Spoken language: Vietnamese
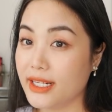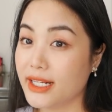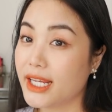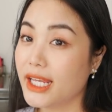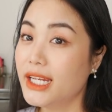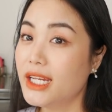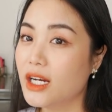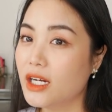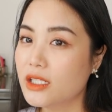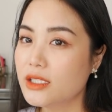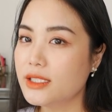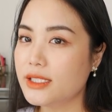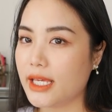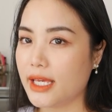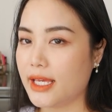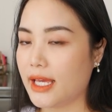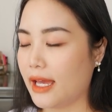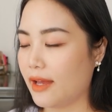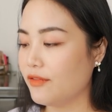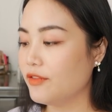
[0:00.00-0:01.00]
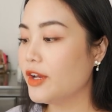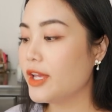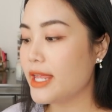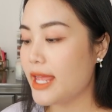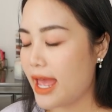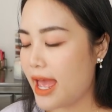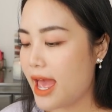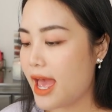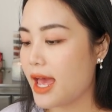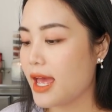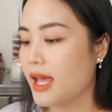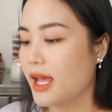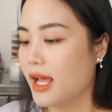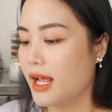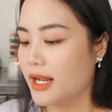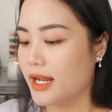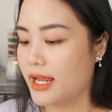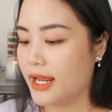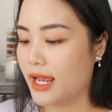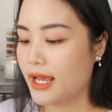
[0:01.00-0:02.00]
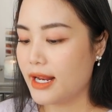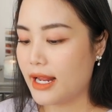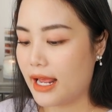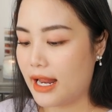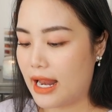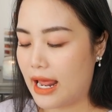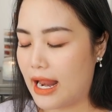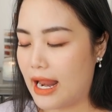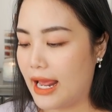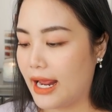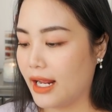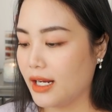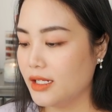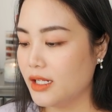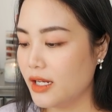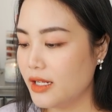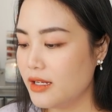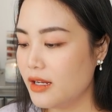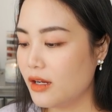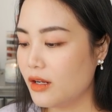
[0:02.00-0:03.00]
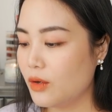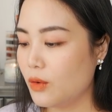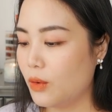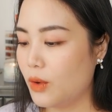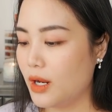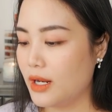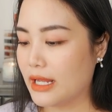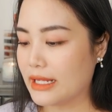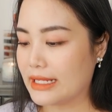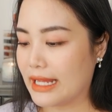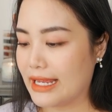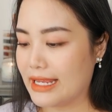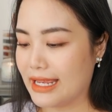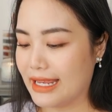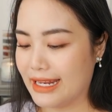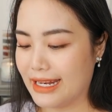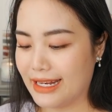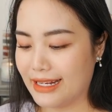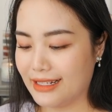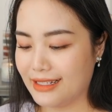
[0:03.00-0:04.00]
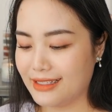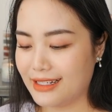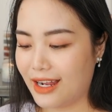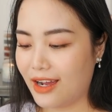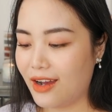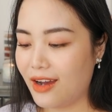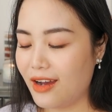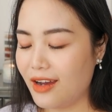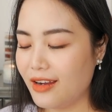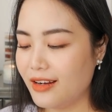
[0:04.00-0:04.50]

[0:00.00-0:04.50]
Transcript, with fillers: kích ứng nhạy cảm với da. Thì cái này là Lan Anh thích nhất luôn á, là tại vì nó